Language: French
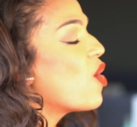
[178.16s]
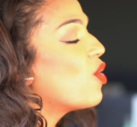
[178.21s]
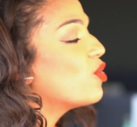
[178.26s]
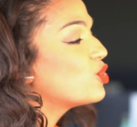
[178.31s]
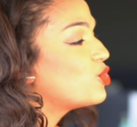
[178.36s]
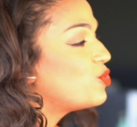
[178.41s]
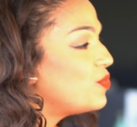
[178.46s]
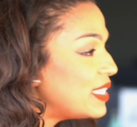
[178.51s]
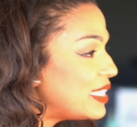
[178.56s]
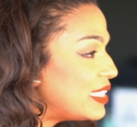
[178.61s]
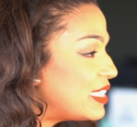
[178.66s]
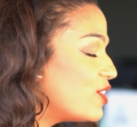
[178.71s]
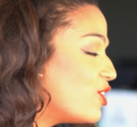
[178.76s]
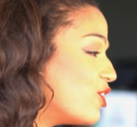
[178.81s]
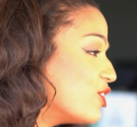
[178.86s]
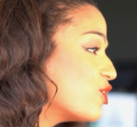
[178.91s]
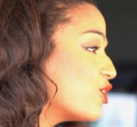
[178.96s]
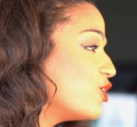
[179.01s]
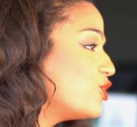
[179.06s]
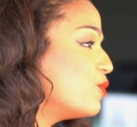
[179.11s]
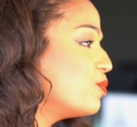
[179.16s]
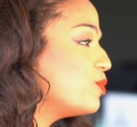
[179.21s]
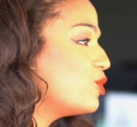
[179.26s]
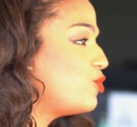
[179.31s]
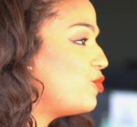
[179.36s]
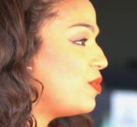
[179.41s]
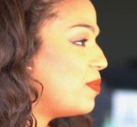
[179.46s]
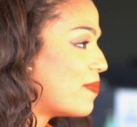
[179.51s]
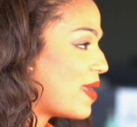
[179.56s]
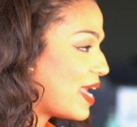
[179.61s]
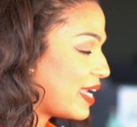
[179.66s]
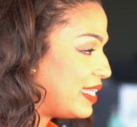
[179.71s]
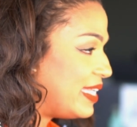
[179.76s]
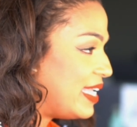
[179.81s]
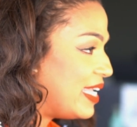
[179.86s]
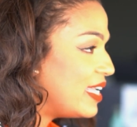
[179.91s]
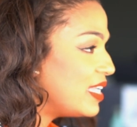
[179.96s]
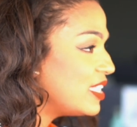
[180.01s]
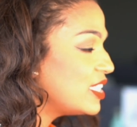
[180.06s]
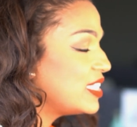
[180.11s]
Ensuite, lorsque je me suis
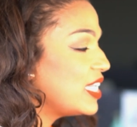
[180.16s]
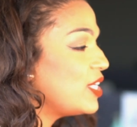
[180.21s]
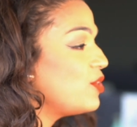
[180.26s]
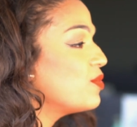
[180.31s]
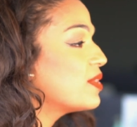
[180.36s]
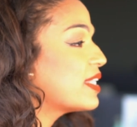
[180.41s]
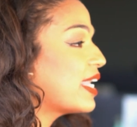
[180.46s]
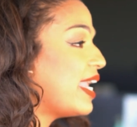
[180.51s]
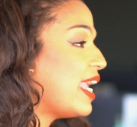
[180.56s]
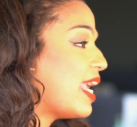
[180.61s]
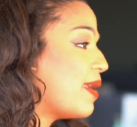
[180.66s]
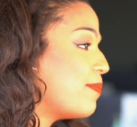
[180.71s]
mariée, j'ai eu très